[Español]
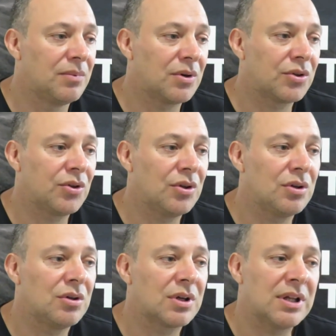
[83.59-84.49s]
por
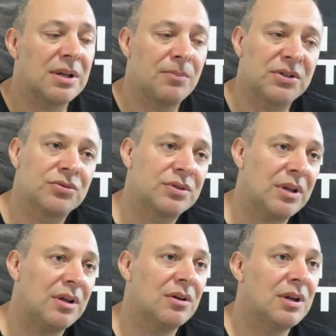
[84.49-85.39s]
todo lo que después
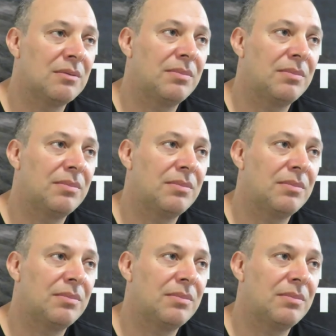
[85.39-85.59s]
sucedió en el